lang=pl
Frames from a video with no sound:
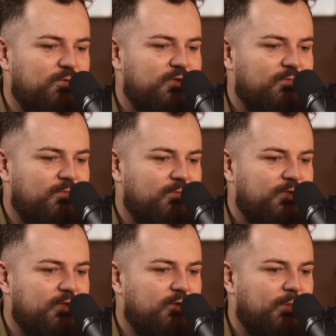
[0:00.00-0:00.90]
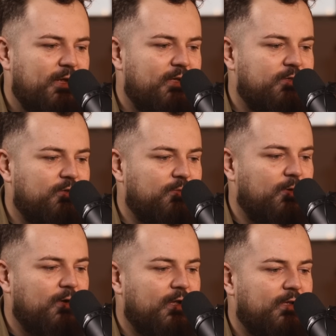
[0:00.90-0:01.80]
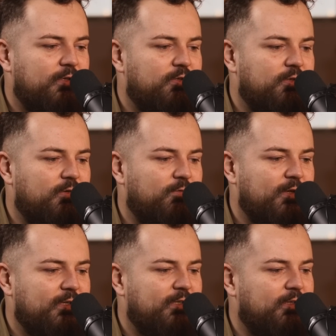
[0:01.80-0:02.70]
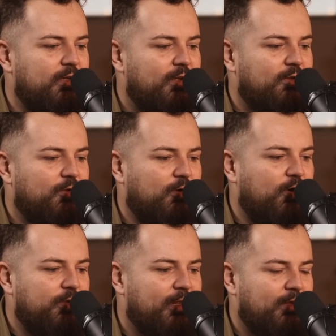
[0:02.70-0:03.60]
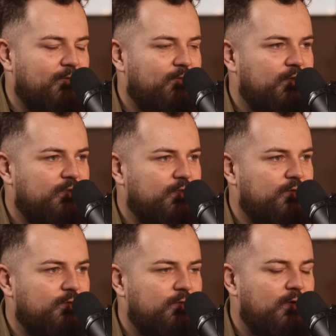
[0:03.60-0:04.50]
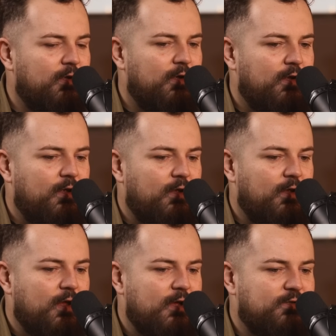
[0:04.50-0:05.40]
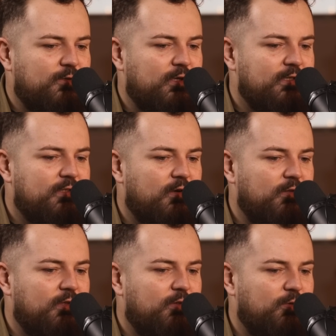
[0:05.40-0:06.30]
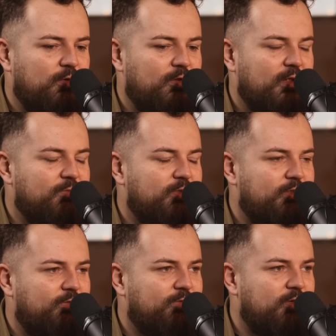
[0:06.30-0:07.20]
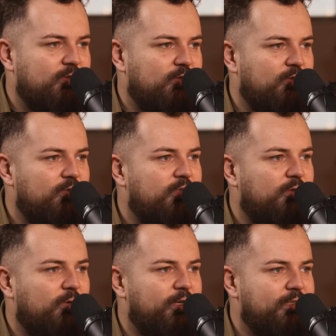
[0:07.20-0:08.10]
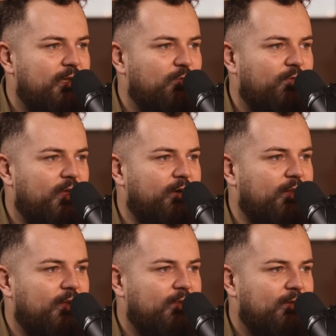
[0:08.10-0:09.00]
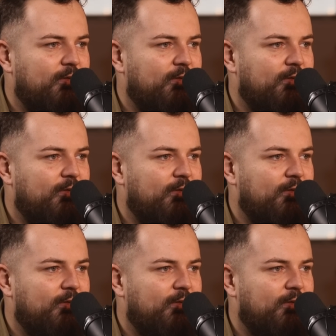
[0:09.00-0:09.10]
ludzi, myślę, domaga się od Boga jakichś wielkich dokonań w ich życiu, e, a z drugiej strony trudno nam żyć w codzienności, która jest jemu wierna.